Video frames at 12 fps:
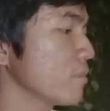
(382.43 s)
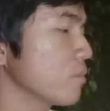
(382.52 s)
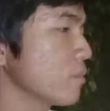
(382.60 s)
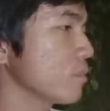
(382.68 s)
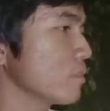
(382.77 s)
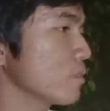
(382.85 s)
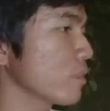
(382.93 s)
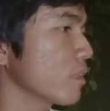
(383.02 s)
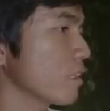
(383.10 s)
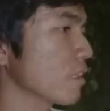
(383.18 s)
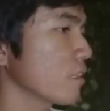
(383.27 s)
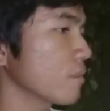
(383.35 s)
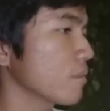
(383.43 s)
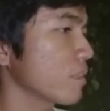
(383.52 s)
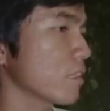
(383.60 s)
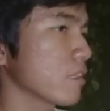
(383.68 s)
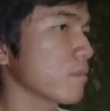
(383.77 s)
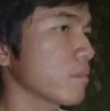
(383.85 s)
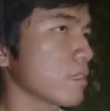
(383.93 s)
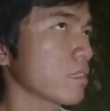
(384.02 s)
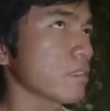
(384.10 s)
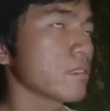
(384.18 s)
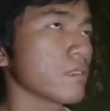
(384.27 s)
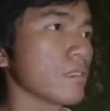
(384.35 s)
Tiko lantas menjelaskan bahwa
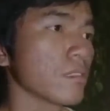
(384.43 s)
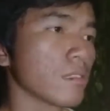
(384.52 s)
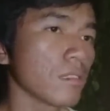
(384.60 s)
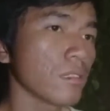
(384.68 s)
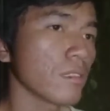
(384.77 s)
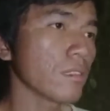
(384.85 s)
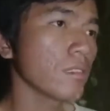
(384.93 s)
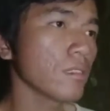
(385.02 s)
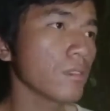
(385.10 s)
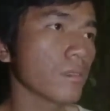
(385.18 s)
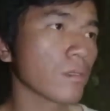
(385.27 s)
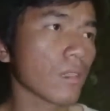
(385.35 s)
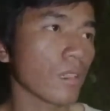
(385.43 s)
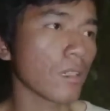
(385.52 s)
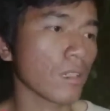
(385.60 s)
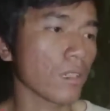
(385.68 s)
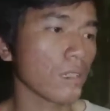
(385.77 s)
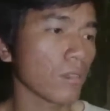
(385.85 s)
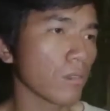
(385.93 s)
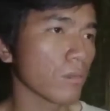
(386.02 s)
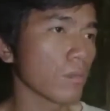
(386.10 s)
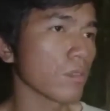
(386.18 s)
dirinya tidak pernah berniat menjelekkan